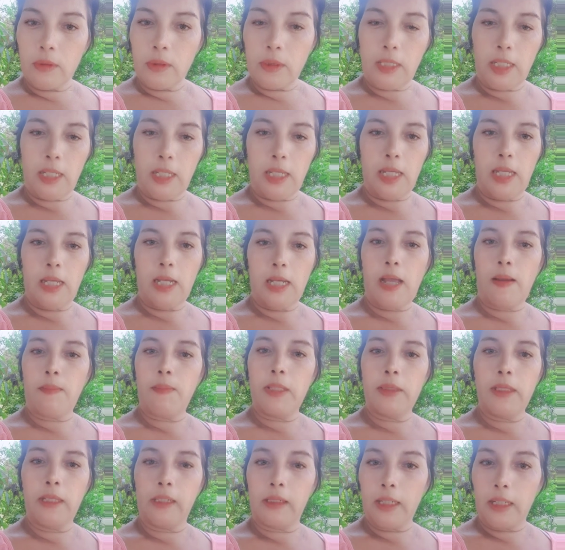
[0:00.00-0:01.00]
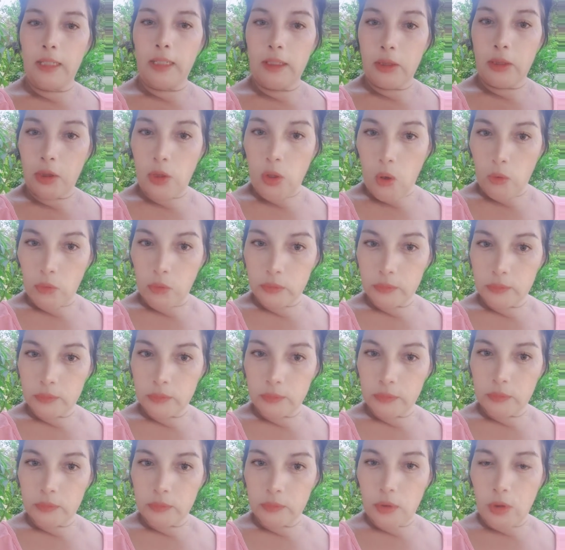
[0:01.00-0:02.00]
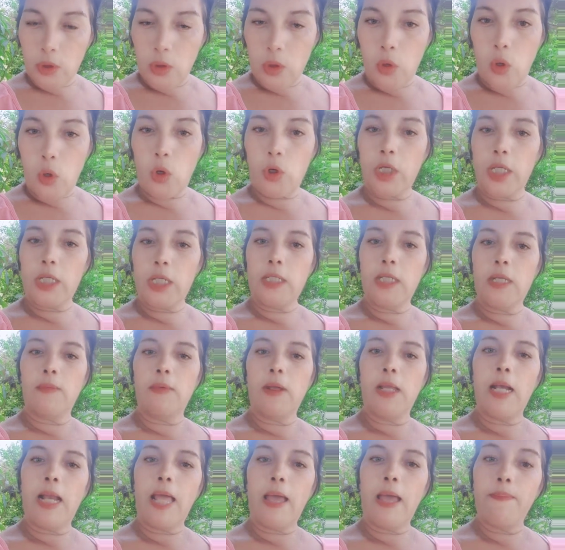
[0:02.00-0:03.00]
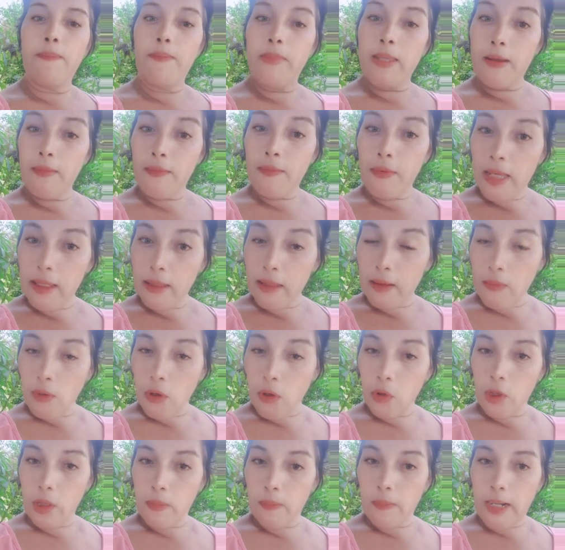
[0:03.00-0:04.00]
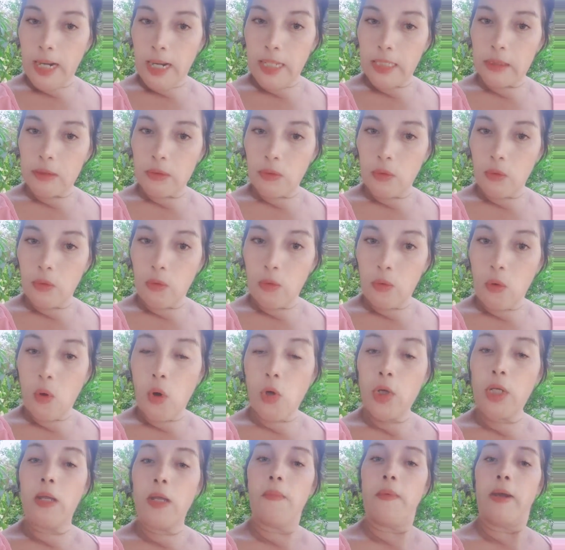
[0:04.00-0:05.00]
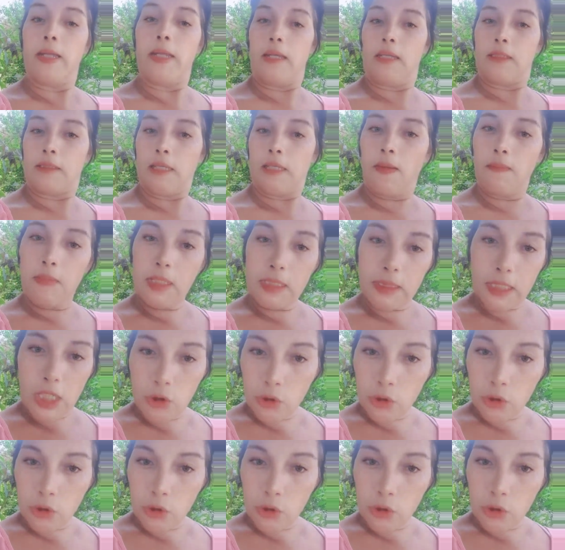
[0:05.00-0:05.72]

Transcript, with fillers: que cambies de religión, o que lleves la Biblia debajo del brazo o que vayas a misa